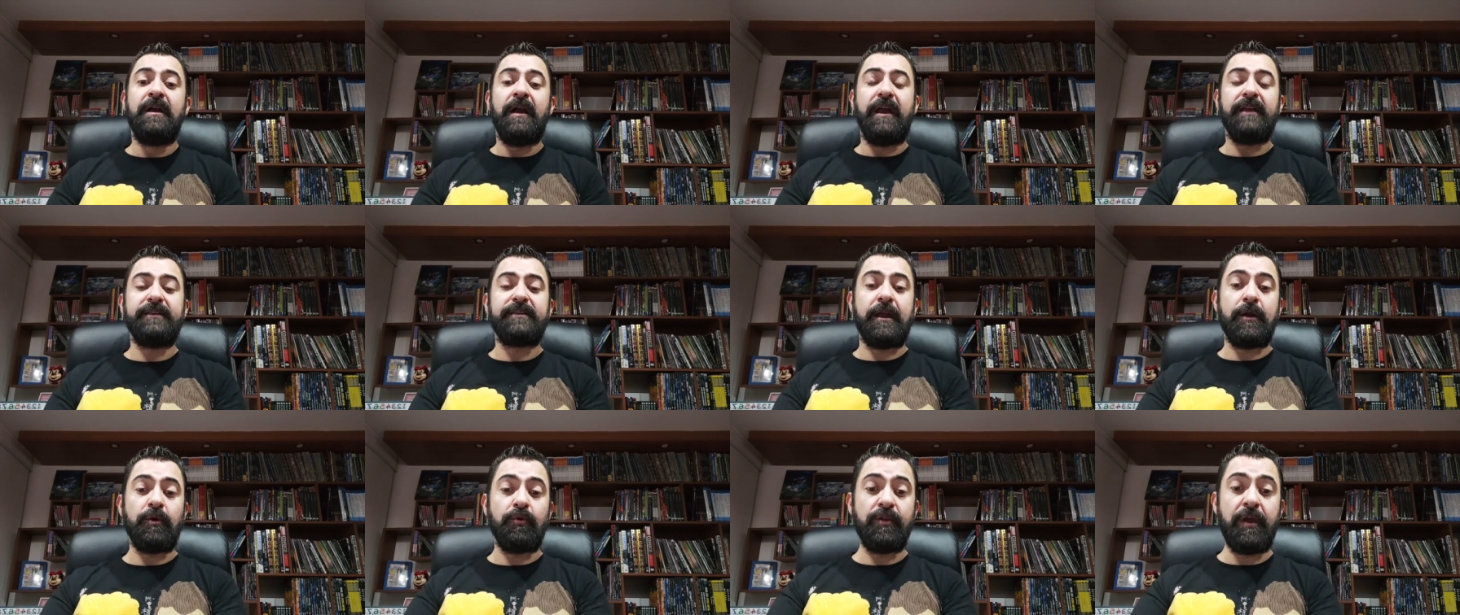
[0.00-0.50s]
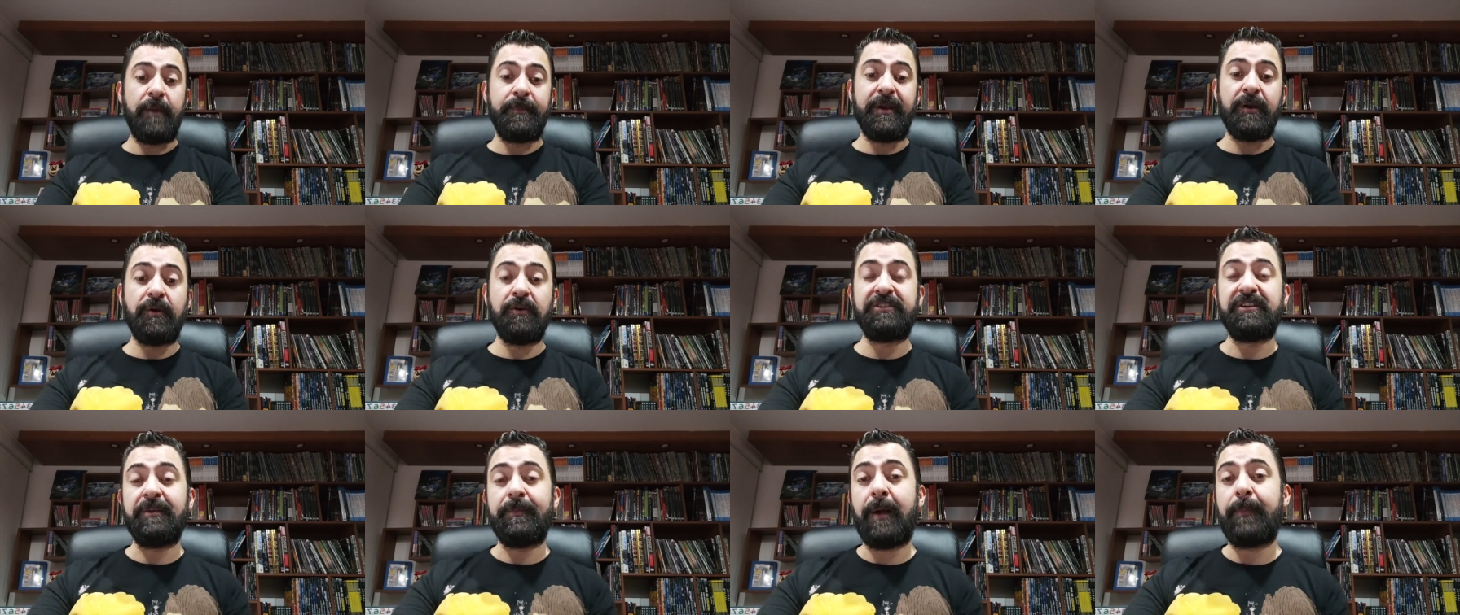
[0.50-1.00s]
Eh, tengo un
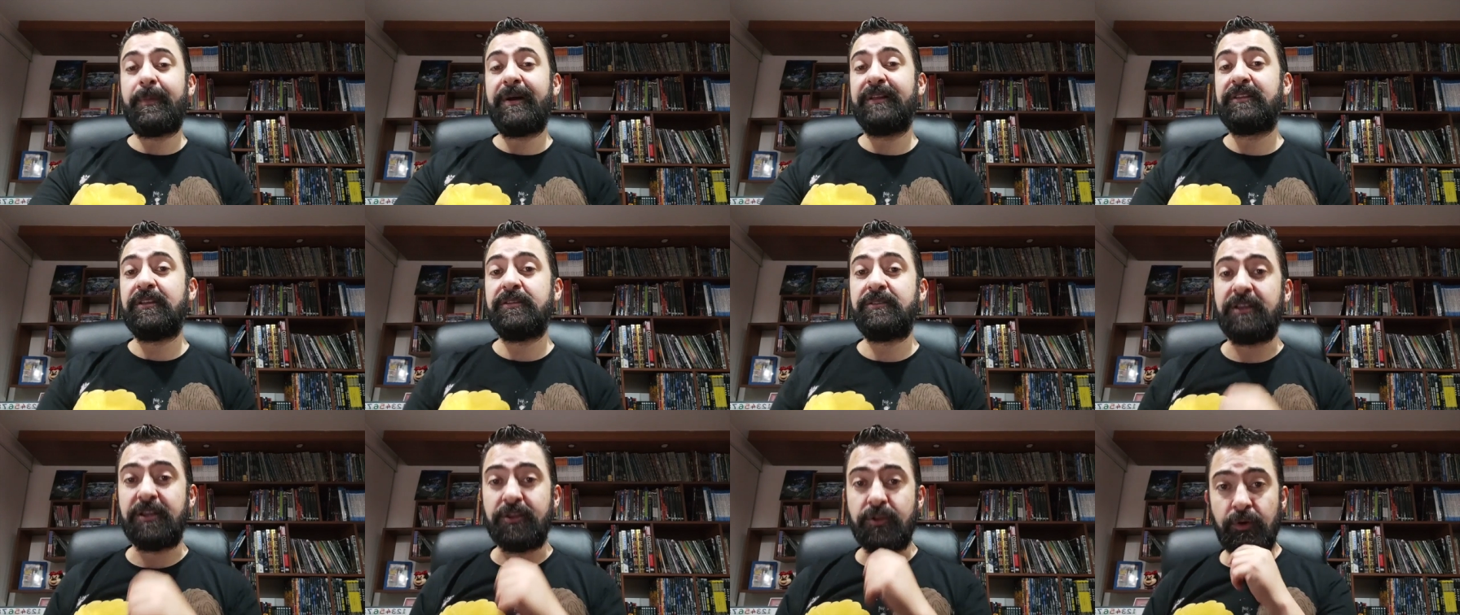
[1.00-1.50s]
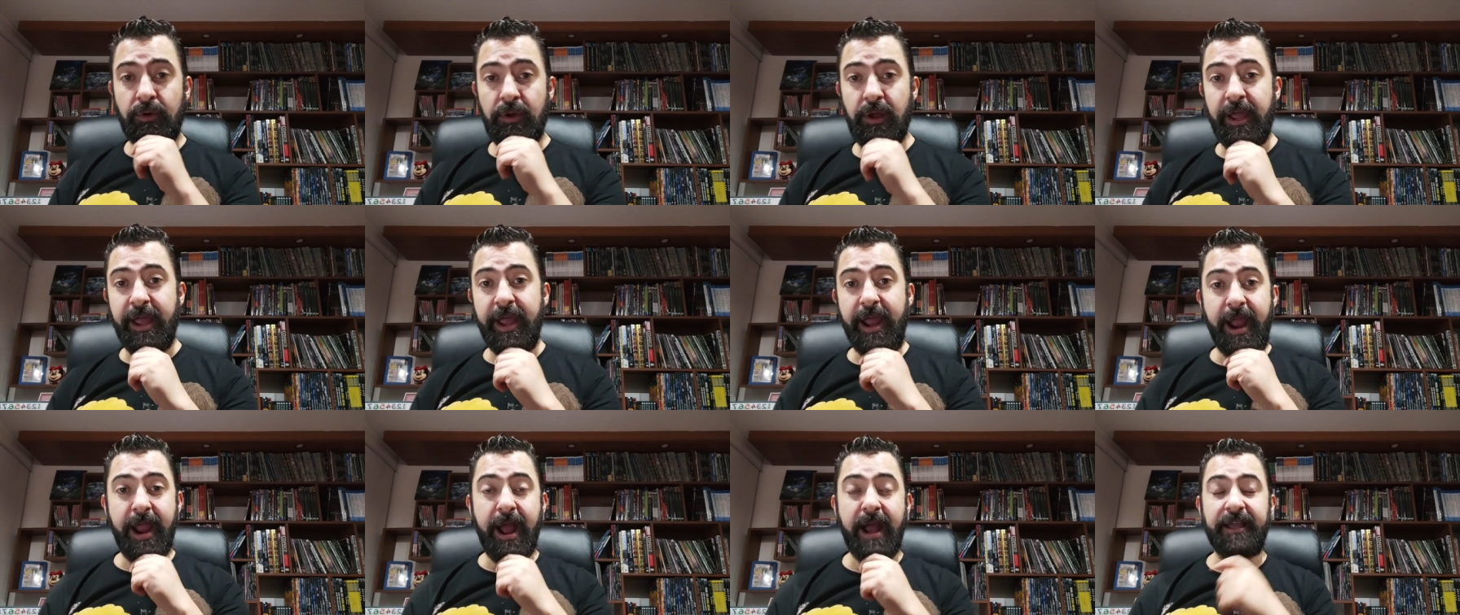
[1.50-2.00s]
amigo que se llama Batitito,
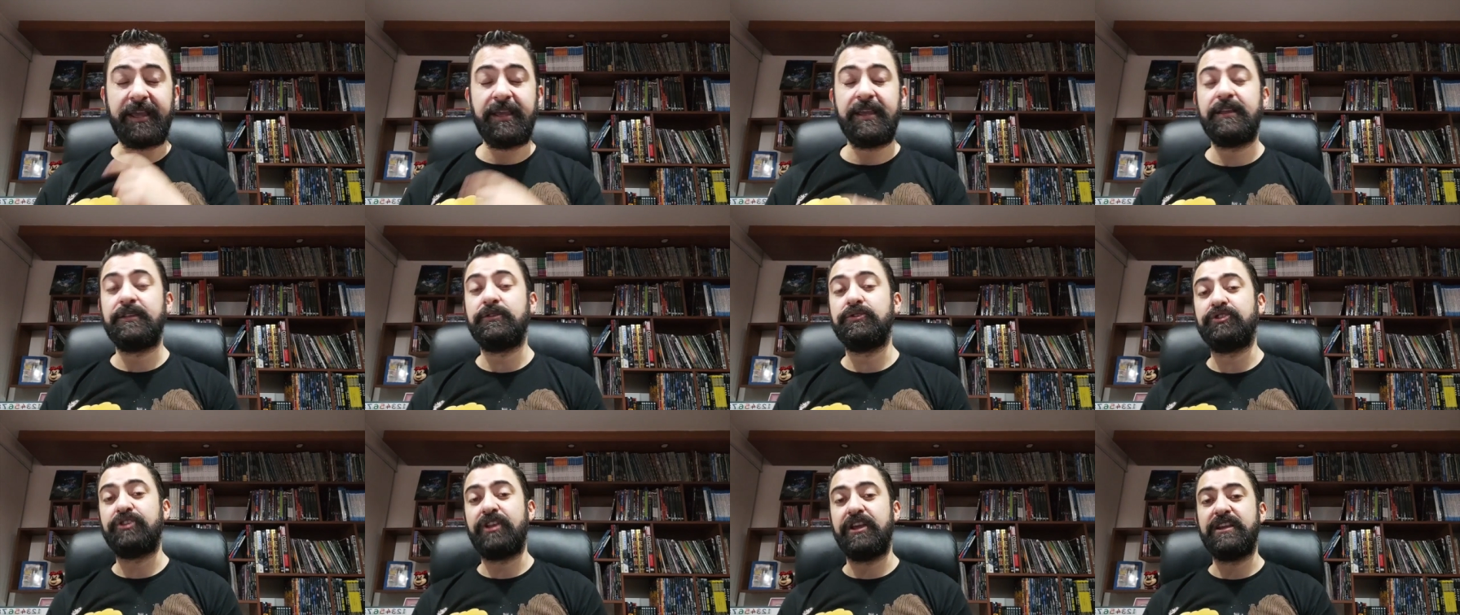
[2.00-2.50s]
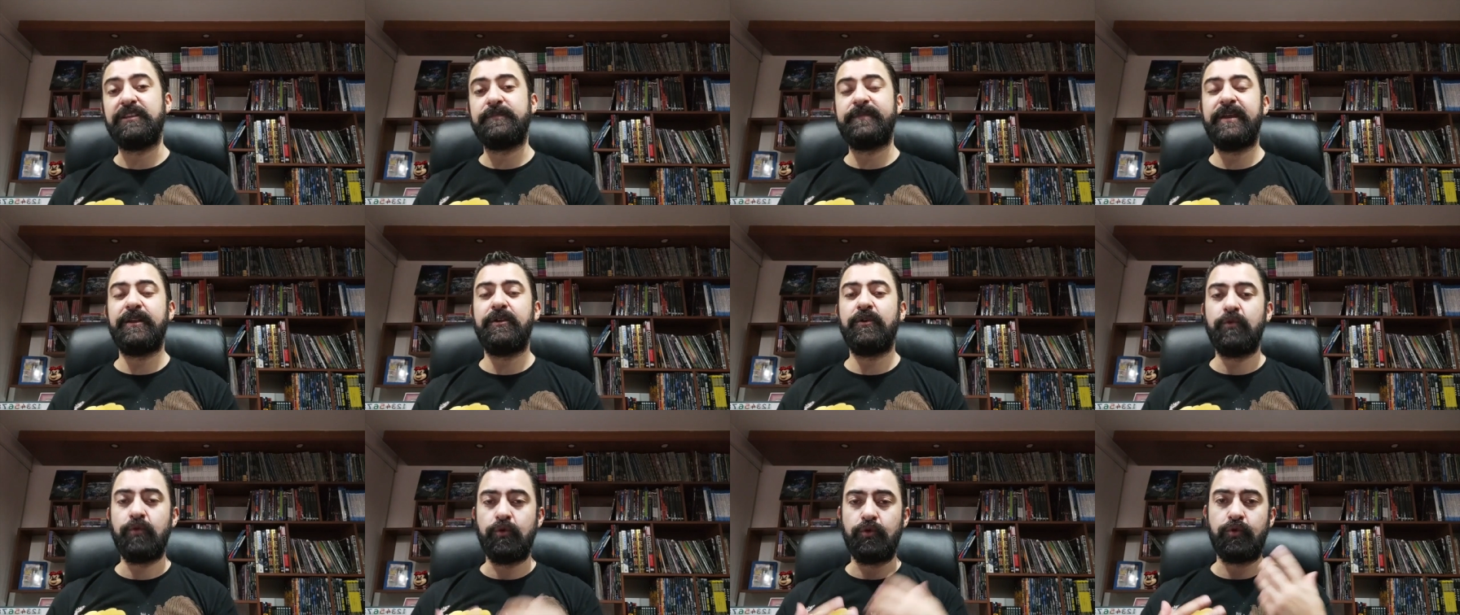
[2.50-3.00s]
eh, a quien ustedes
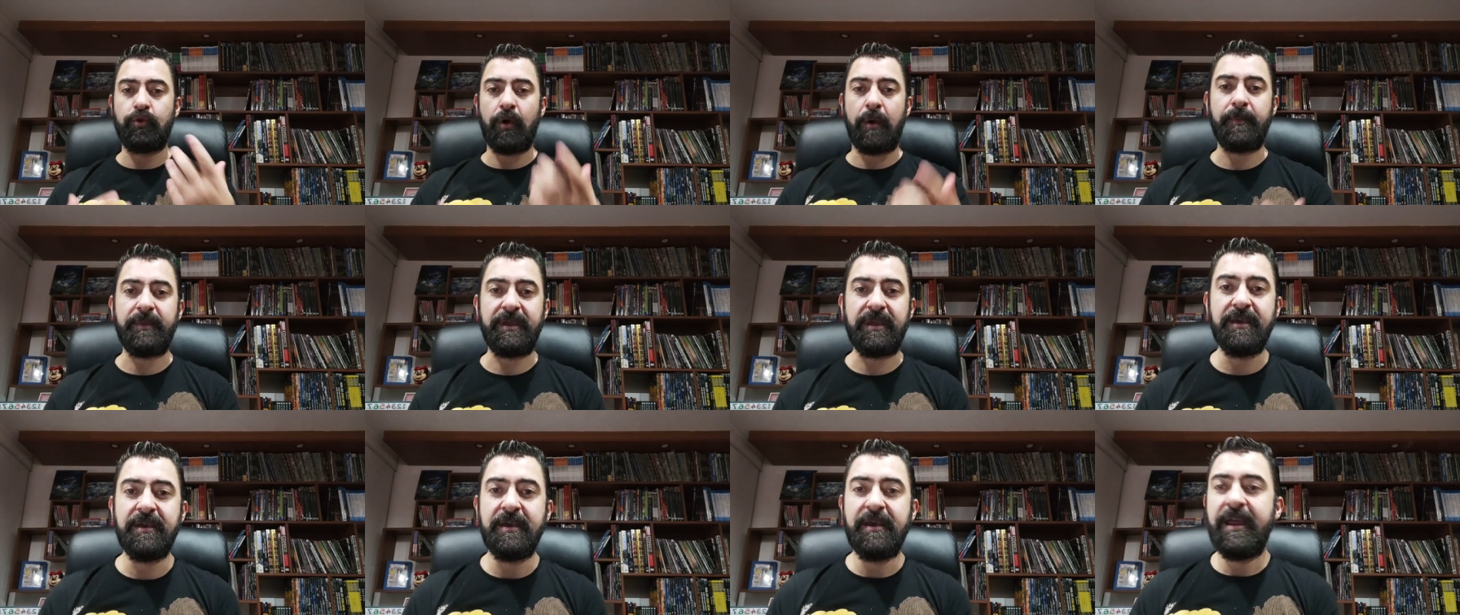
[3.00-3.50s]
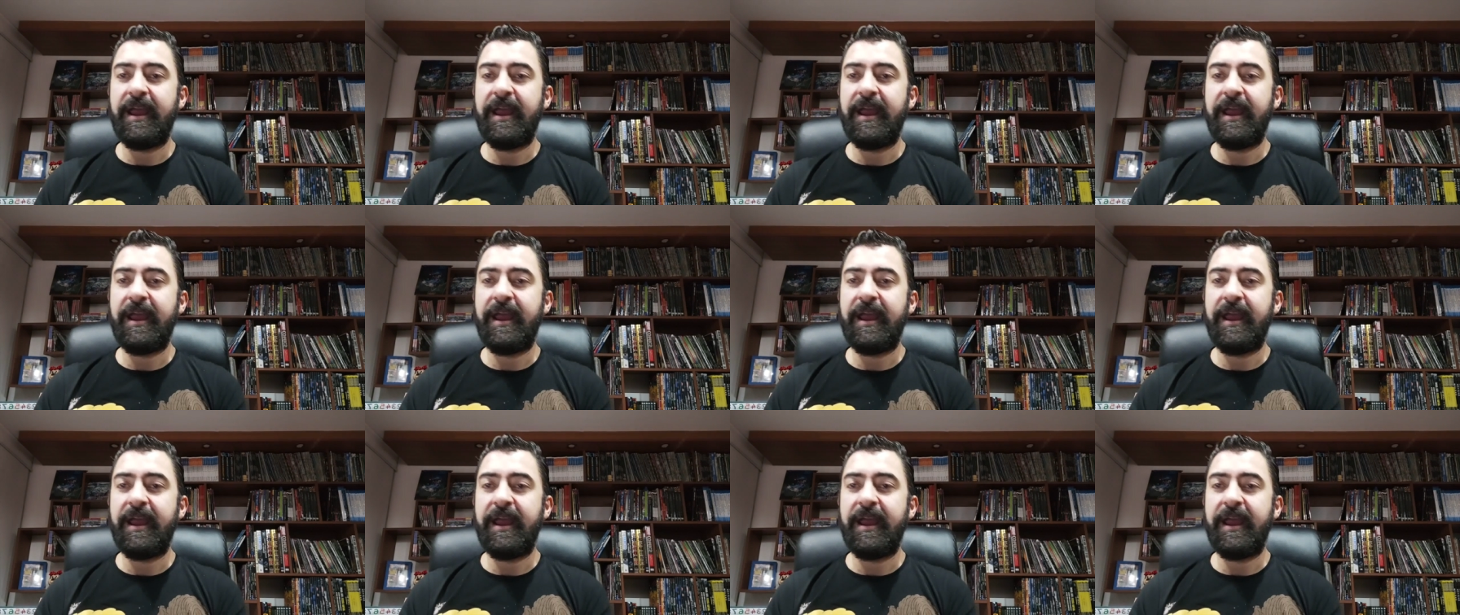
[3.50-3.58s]
vieron junto a mí